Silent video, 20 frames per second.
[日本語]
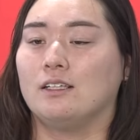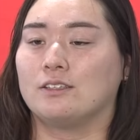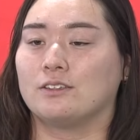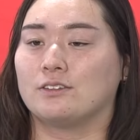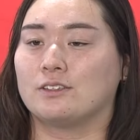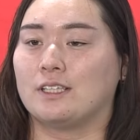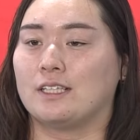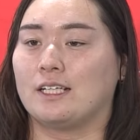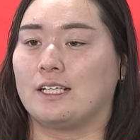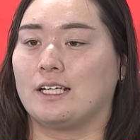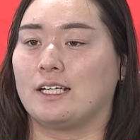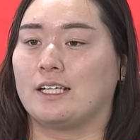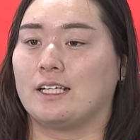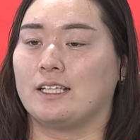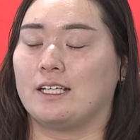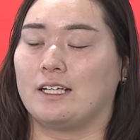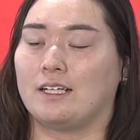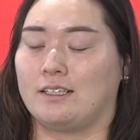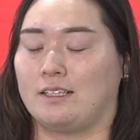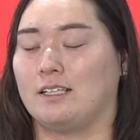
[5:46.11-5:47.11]
過ごさなきゃいけ
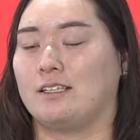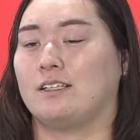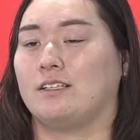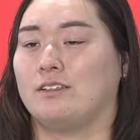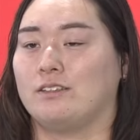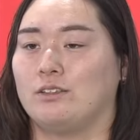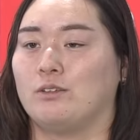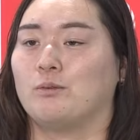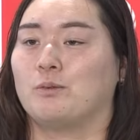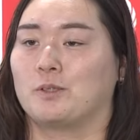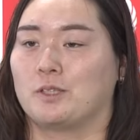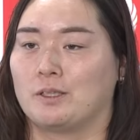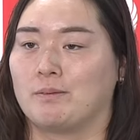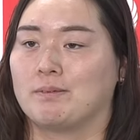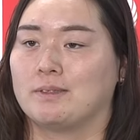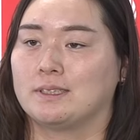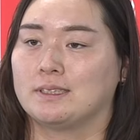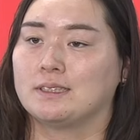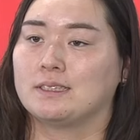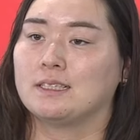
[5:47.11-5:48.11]
ないかなっていうふうに思って
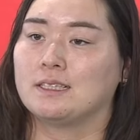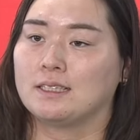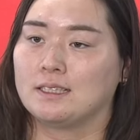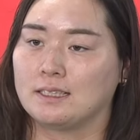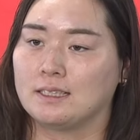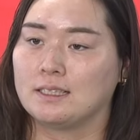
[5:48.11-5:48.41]
ます。